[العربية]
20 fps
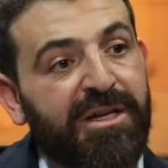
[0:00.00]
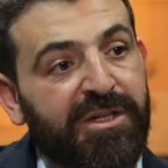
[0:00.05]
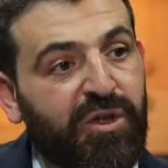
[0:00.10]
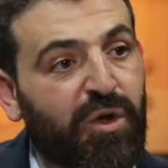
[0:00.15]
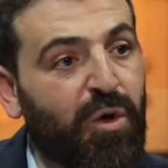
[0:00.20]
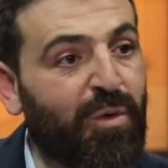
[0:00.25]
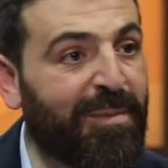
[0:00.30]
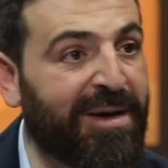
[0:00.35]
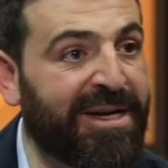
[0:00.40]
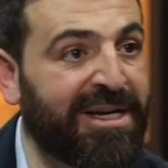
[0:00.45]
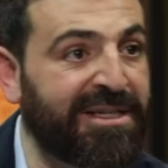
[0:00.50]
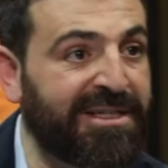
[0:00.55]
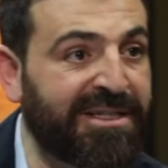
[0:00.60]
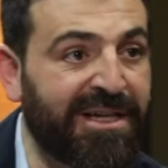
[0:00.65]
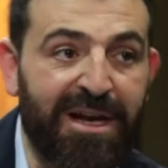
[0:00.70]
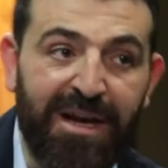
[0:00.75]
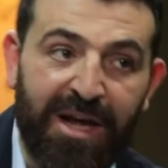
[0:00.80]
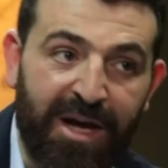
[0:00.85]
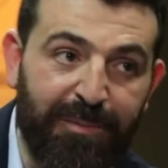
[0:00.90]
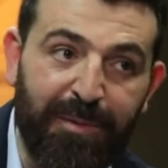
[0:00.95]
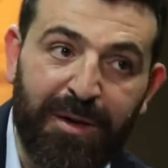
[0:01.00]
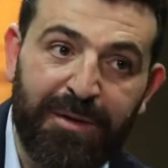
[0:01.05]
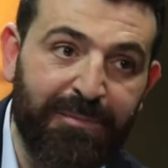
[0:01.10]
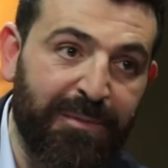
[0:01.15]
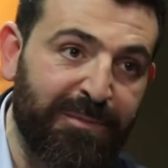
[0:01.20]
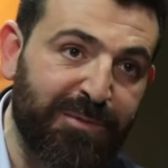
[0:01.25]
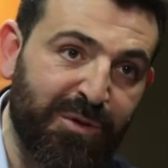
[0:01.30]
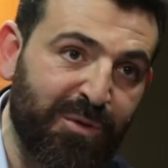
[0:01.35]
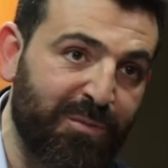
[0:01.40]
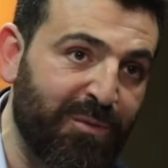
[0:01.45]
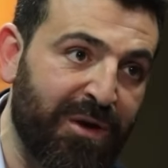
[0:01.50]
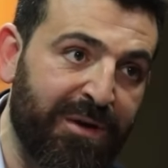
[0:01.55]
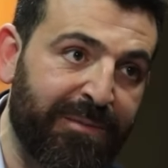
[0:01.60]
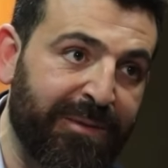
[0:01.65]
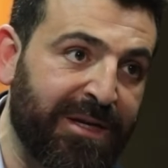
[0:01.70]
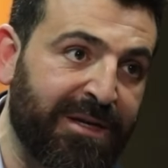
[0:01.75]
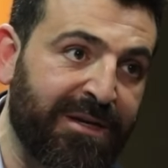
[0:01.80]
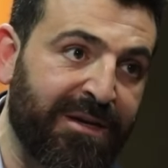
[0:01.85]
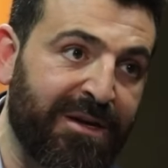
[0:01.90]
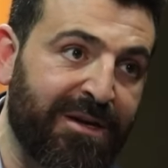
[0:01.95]
الصوم ما ننسى الأقباط ما بيصوموا
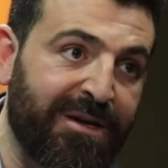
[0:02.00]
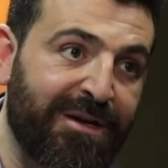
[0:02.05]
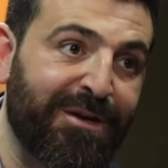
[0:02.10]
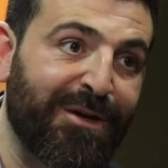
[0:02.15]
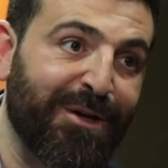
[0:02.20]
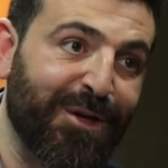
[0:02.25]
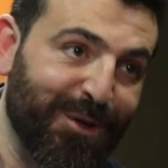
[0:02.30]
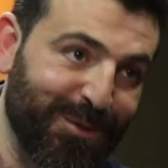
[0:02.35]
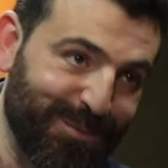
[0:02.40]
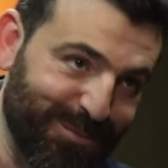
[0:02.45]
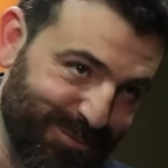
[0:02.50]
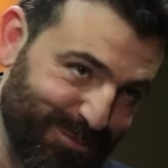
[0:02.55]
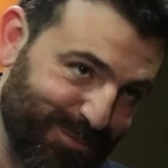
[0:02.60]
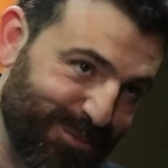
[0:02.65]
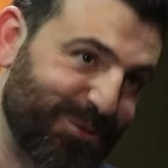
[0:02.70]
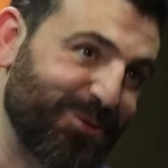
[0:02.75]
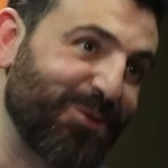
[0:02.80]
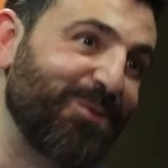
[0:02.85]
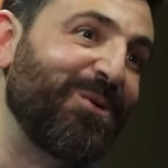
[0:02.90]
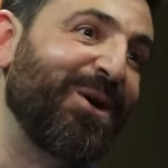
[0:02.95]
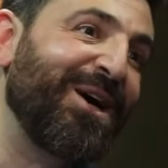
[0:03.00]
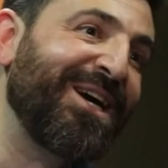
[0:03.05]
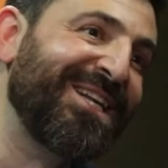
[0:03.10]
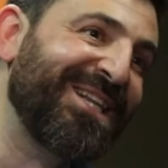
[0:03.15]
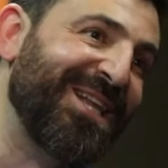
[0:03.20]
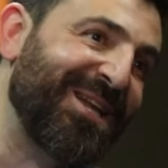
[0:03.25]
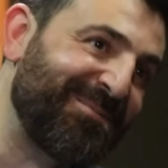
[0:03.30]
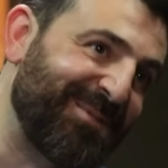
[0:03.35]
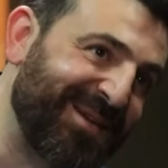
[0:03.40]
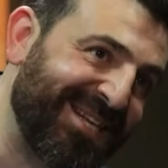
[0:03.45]
40 نهار بيصوموا أكثر